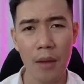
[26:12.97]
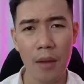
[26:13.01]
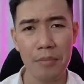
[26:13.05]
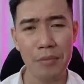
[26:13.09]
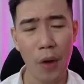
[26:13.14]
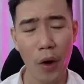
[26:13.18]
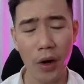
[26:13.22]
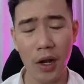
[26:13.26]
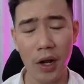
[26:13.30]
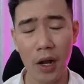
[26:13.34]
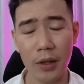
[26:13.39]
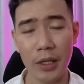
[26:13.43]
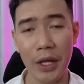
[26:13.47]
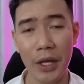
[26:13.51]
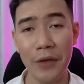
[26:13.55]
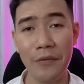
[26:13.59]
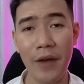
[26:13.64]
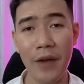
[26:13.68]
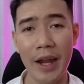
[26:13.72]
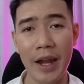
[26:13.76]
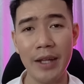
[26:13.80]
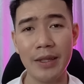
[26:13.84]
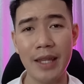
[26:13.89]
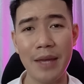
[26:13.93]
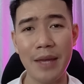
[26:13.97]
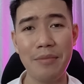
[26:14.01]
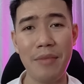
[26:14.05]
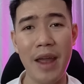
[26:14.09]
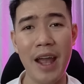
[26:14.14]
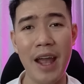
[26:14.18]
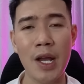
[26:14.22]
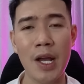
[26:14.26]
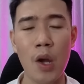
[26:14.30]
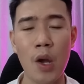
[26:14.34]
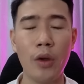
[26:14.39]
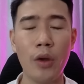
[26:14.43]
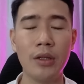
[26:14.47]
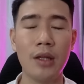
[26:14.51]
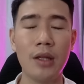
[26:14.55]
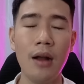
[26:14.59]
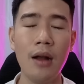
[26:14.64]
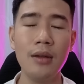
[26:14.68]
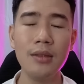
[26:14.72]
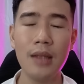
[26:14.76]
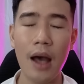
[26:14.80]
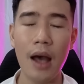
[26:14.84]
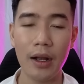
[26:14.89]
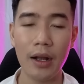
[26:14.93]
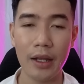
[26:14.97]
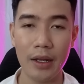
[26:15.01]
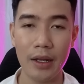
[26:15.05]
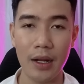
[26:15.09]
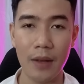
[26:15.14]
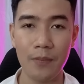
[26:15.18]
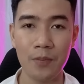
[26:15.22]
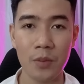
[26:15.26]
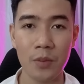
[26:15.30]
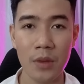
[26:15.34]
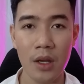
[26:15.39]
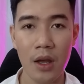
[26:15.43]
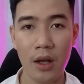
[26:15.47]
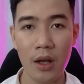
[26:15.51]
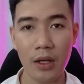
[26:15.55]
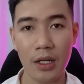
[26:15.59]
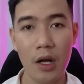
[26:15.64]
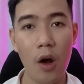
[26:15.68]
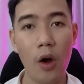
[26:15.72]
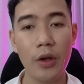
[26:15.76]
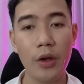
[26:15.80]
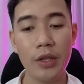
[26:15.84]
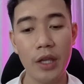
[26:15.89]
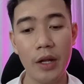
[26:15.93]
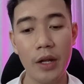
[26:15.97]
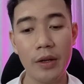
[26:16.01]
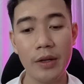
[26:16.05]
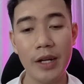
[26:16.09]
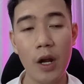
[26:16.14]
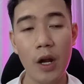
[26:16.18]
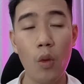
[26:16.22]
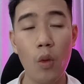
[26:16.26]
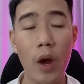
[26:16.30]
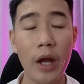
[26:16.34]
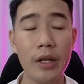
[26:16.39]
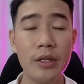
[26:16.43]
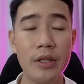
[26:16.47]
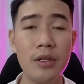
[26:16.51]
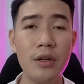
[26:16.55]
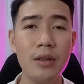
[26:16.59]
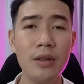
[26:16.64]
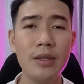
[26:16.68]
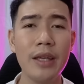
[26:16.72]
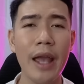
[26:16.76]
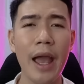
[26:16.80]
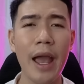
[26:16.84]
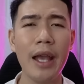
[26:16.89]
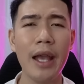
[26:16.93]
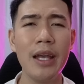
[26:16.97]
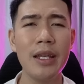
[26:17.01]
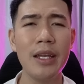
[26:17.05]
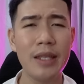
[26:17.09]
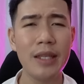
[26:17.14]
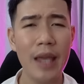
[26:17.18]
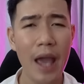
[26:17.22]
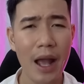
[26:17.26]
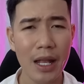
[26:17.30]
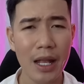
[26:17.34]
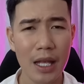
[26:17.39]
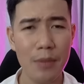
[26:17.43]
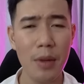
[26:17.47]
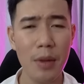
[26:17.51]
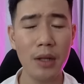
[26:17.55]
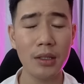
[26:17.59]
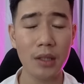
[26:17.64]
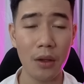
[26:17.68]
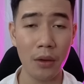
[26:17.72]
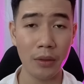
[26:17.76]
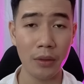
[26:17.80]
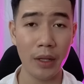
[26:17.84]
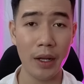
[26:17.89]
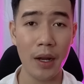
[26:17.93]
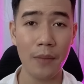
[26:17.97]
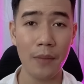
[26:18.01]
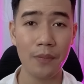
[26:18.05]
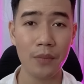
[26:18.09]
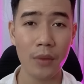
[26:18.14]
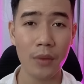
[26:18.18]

mỗi lần như vậy thì mẹ ngồi thẫn thờ vậy nè ngồi nhìn ra ngoài trước nhà y chang như bức tượng vậy đó